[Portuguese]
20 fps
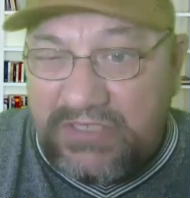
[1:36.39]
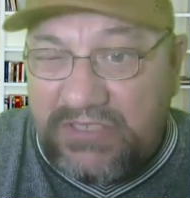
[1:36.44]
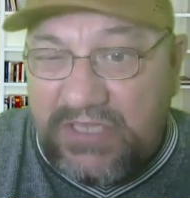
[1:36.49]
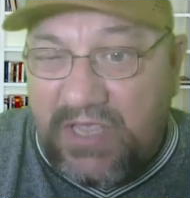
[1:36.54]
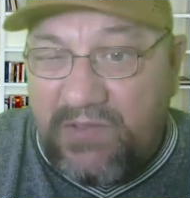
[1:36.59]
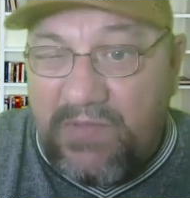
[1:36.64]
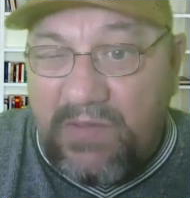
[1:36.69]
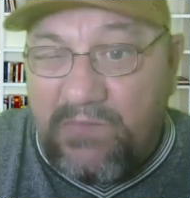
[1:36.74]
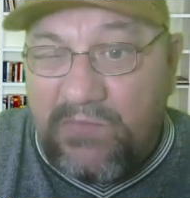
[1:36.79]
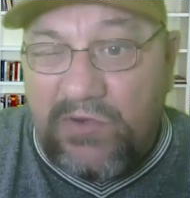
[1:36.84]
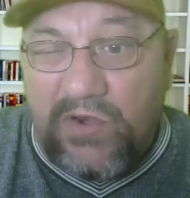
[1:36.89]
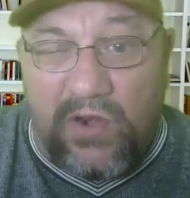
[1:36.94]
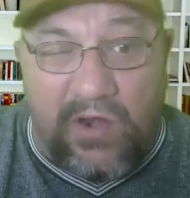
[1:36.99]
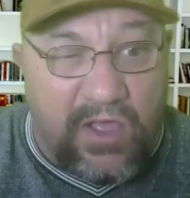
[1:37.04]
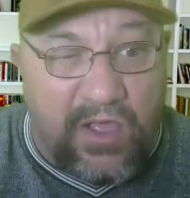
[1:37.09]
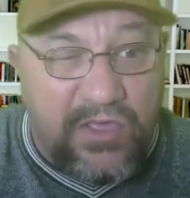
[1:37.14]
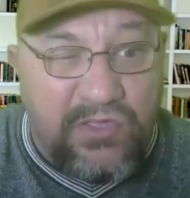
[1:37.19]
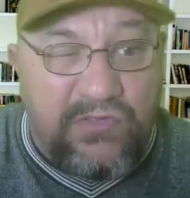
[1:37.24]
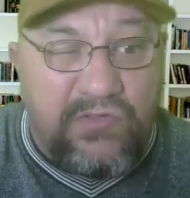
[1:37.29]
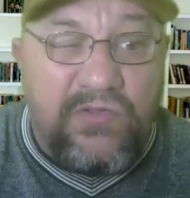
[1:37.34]
do sistema
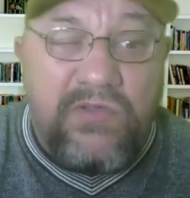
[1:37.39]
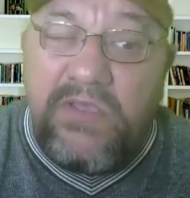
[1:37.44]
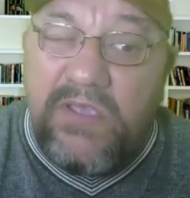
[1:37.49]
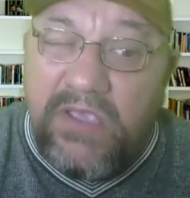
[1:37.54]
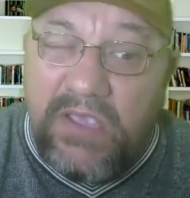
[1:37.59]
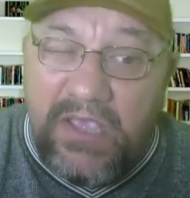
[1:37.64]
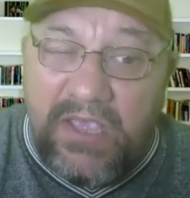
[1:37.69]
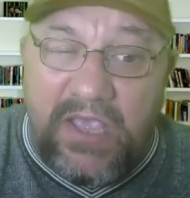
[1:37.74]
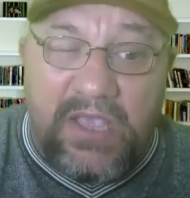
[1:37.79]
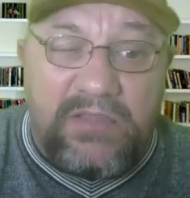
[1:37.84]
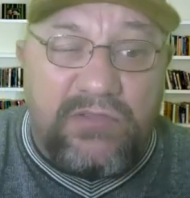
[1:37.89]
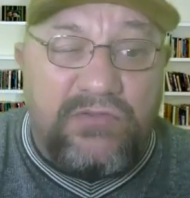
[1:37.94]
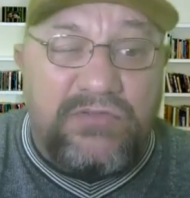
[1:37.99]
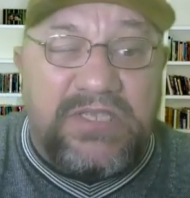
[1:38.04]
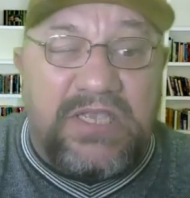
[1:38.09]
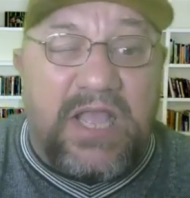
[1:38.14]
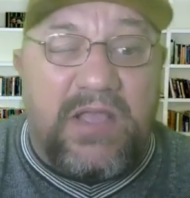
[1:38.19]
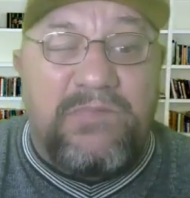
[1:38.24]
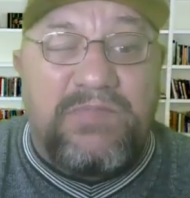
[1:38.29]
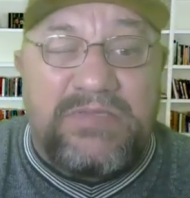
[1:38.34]
imunológico
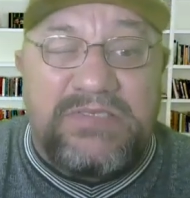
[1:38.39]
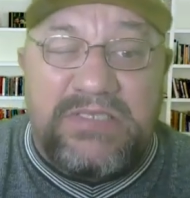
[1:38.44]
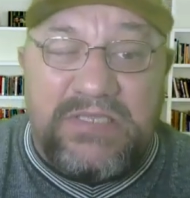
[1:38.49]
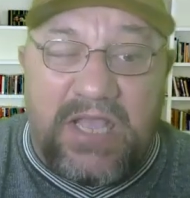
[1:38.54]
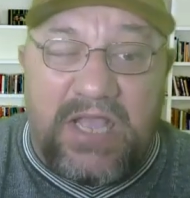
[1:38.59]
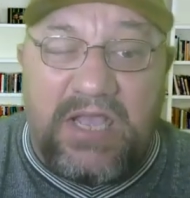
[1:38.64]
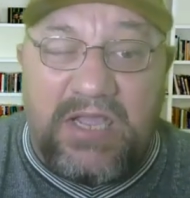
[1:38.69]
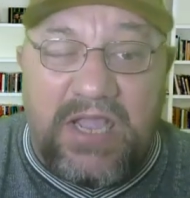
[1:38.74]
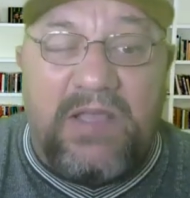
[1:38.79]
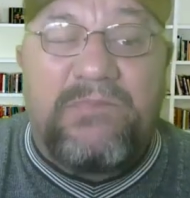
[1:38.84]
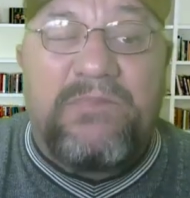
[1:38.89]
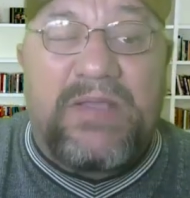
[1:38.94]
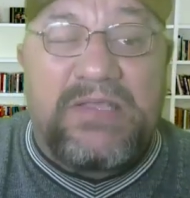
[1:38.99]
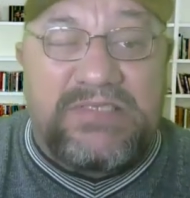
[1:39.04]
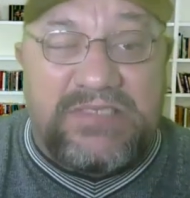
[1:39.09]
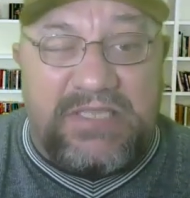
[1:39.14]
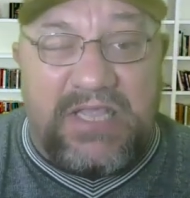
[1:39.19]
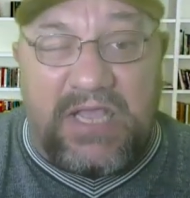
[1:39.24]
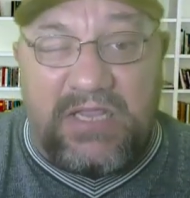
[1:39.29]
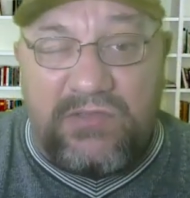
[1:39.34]
e reduz a, cap
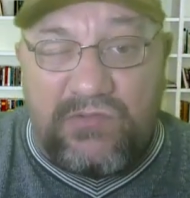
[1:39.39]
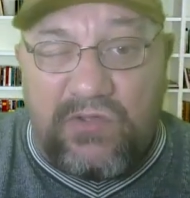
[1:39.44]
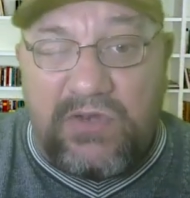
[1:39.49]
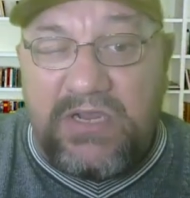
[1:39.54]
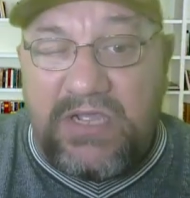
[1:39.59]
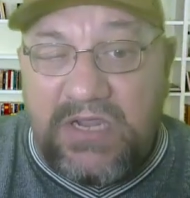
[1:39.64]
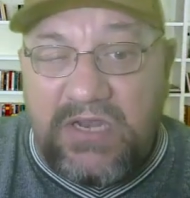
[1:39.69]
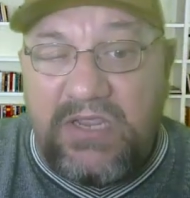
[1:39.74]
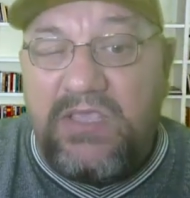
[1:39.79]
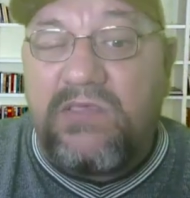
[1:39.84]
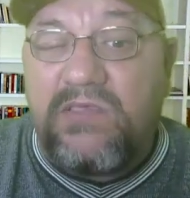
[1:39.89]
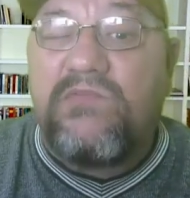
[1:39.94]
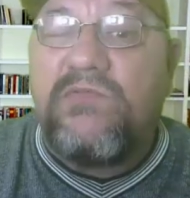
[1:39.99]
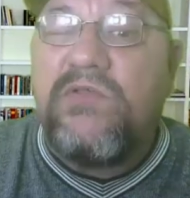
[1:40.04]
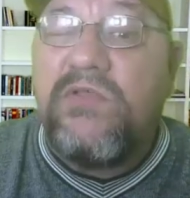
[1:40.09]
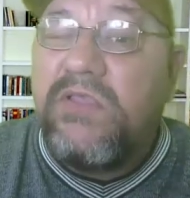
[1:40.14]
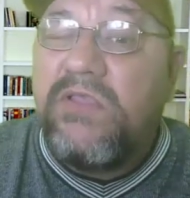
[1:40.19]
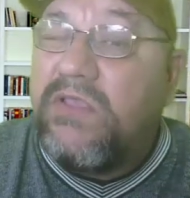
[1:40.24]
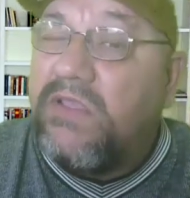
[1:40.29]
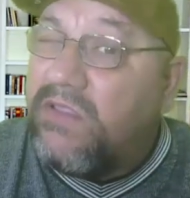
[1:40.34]
a capacidade do
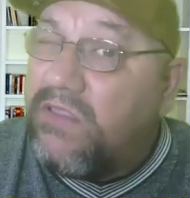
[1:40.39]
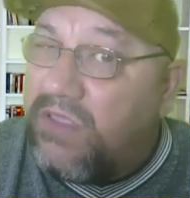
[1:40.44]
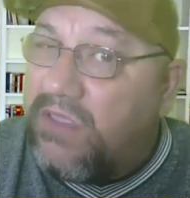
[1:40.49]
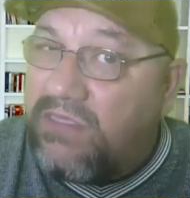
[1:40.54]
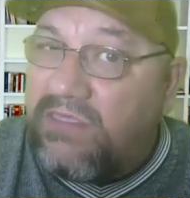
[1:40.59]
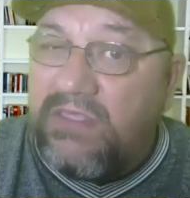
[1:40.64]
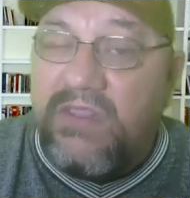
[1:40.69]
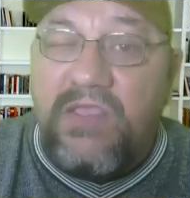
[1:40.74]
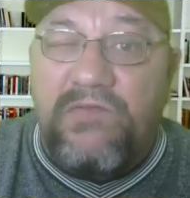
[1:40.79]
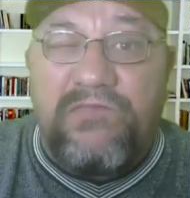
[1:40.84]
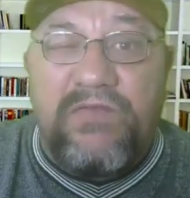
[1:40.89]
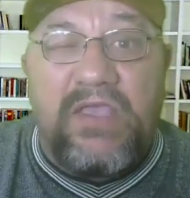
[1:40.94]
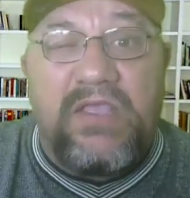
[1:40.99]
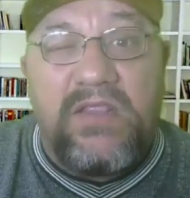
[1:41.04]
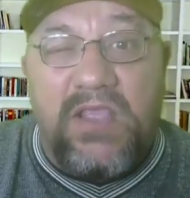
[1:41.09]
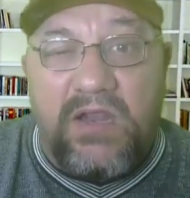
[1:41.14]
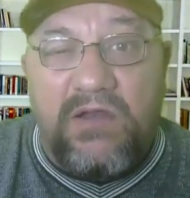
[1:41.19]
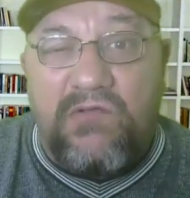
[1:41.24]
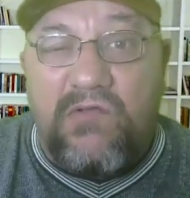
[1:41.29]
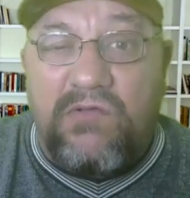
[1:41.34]
organismo de se
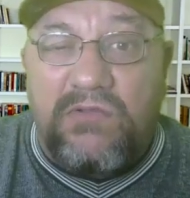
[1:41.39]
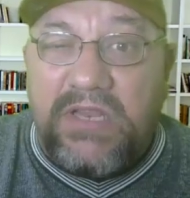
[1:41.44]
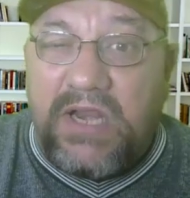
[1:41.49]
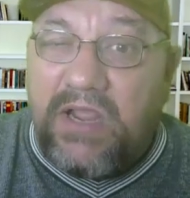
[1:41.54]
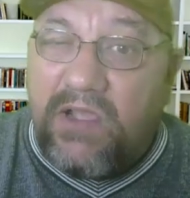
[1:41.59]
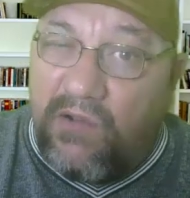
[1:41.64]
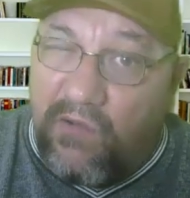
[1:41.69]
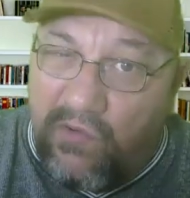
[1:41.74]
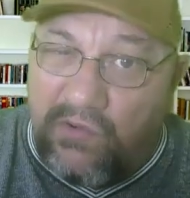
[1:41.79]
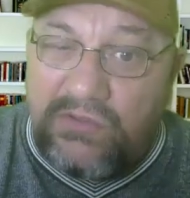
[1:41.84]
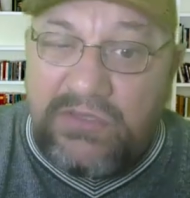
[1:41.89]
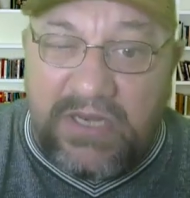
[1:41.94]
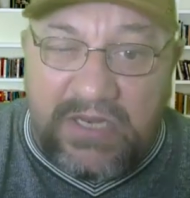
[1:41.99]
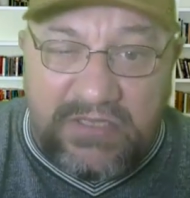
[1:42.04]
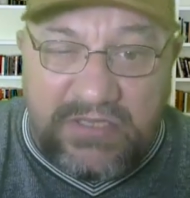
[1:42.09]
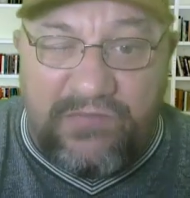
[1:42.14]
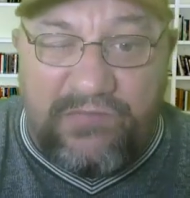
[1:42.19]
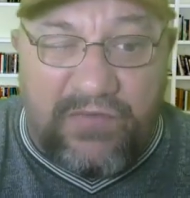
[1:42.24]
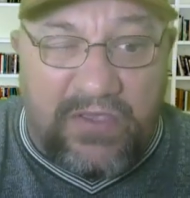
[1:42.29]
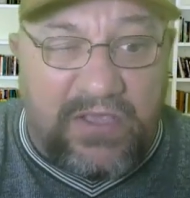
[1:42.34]
defender contra
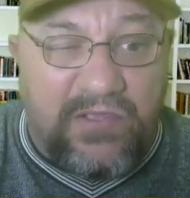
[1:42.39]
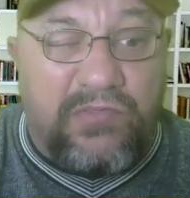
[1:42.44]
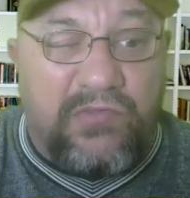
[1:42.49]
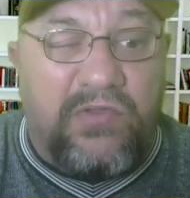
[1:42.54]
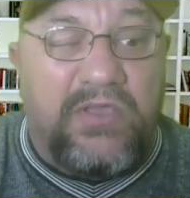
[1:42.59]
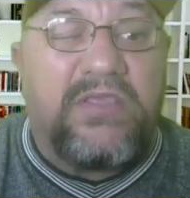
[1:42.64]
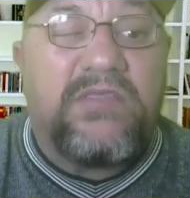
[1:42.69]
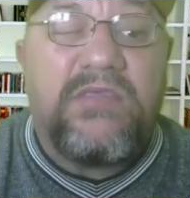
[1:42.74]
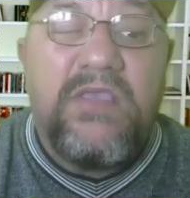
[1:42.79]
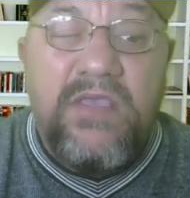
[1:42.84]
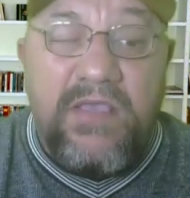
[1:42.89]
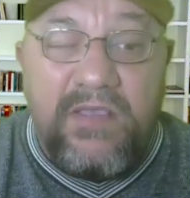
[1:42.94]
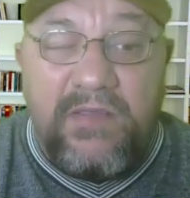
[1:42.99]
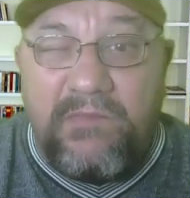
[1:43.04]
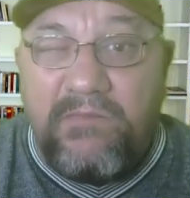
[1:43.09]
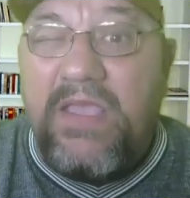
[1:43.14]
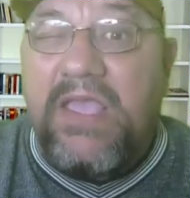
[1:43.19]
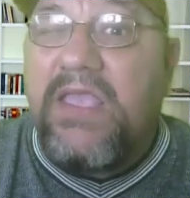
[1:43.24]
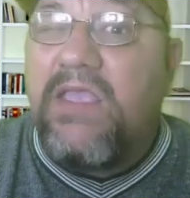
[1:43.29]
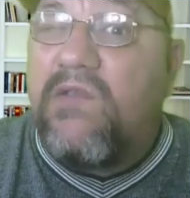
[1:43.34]
outras
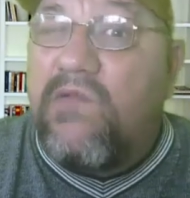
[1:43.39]
infecções.